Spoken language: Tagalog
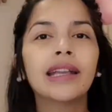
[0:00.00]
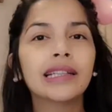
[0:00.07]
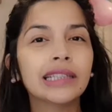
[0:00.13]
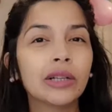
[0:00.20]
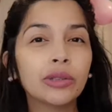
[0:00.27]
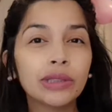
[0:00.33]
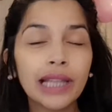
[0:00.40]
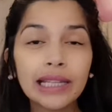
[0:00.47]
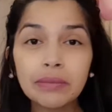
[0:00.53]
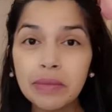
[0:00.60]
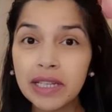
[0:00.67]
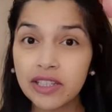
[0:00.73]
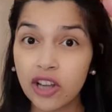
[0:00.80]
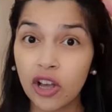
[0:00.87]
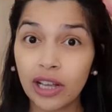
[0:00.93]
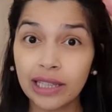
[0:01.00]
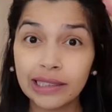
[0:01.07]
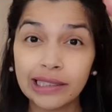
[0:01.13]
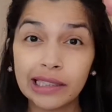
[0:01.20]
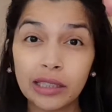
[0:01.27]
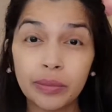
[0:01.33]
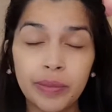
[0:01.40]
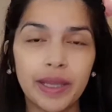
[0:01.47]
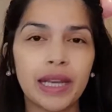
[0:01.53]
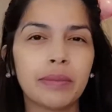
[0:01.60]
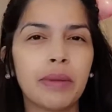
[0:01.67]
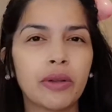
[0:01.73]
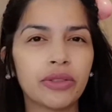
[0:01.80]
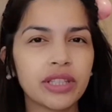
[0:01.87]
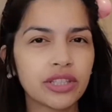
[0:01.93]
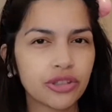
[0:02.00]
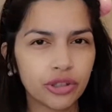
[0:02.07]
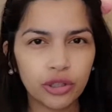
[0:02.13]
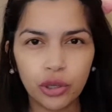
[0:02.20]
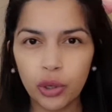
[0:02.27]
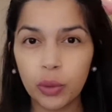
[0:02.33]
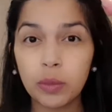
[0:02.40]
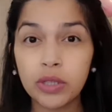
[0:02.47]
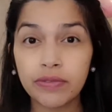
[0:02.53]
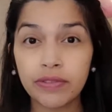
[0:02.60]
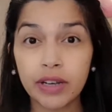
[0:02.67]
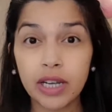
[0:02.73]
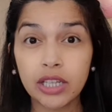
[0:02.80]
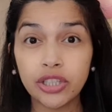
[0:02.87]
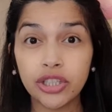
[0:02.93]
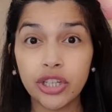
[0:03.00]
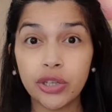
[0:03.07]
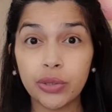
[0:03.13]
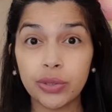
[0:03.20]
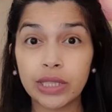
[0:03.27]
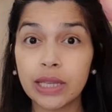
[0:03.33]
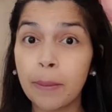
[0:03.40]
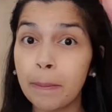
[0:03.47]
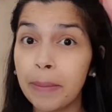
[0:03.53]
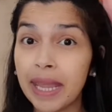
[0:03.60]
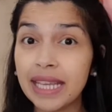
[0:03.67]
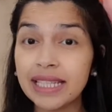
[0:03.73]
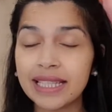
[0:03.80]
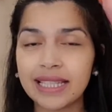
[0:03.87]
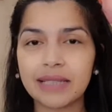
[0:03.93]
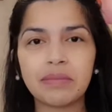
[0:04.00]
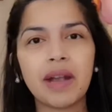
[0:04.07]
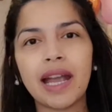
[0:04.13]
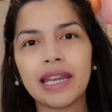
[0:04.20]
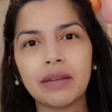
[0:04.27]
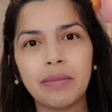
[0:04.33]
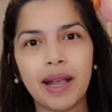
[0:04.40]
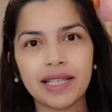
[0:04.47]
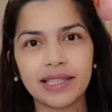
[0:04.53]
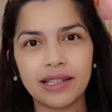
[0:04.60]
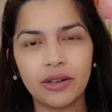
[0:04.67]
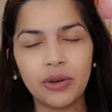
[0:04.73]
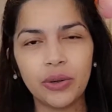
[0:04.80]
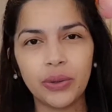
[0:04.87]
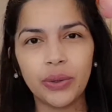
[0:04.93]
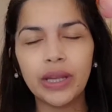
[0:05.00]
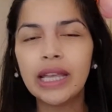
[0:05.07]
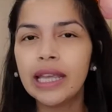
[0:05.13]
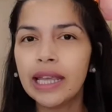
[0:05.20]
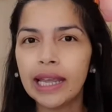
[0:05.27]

Now, let me talk a little bit about this globus pharyngeus based sa mga nabasa ko.